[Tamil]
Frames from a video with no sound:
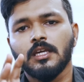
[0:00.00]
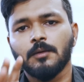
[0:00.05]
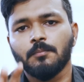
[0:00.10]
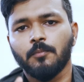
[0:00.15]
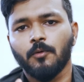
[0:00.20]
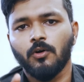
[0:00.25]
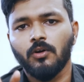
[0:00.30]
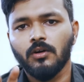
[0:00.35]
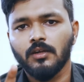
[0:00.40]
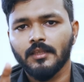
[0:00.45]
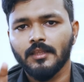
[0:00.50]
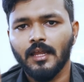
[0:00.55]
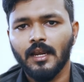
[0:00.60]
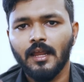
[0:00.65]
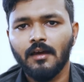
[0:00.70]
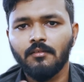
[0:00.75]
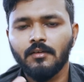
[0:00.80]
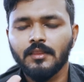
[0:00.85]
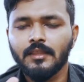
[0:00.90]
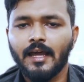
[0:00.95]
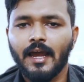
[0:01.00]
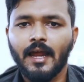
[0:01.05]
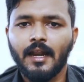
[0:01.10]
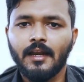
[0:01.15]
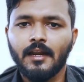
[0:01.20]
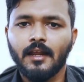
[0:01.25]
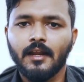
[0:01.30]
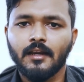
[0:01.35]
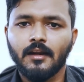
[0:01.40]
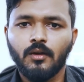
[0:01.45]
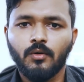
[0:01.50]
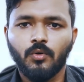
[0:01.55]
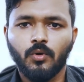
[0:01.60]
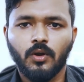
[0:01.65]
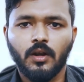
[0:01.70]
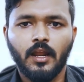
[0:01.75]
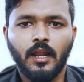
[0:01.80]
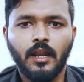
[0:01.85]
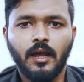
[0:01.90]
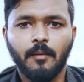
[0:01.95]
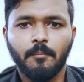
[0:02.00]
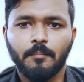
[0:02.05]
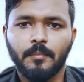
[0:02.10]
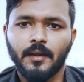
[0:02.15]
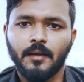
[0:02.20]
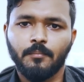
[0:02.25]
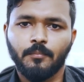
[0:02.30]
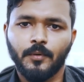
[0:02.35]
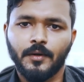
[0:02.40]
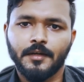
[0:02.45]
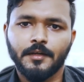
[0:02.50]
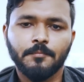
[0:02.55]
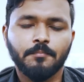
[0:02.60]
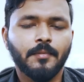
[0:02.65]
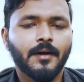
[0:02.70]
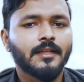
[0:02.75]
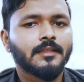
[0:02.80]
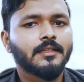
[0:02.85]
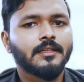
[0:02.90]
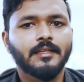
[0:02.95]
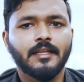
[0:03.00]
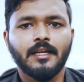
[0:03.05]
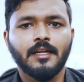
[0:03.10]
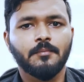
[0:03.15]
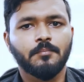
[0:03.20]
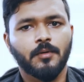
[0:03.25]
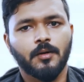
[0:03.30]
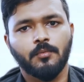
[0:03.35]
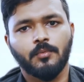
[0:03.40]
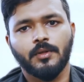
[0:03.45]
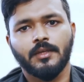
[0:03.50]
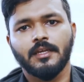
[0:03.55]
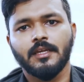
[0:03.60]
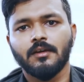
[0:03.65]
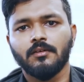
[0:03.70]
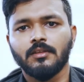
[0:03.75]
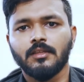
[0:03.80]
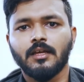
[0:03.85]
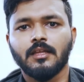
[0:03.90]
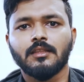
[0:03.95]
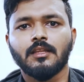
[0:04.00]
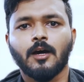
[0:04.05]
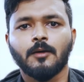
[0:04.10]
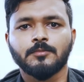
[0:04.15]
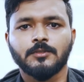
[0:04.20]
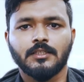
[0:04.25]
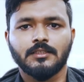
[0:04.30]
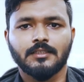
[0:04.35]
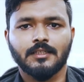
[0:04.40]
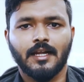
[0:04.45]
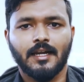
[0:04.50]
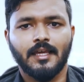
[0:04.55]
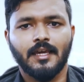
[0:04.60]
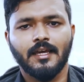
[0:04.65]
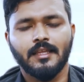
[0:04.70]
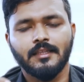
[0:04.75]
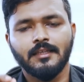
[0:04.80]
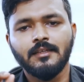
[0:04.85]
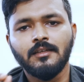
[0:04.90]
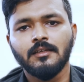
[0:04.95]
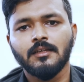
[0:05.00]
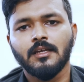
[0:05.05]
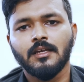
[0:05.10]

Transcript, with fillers: இப்போது இதெல்லாம் வந்து ஆண்ட்ராய்டில் உங்களால் அப்படியே போயிட்டு பார்த்து டெலிட் பண்ண முடியும் இங்கே வந்து அந்த ஆப்ஷன்ஸ் கிடையாது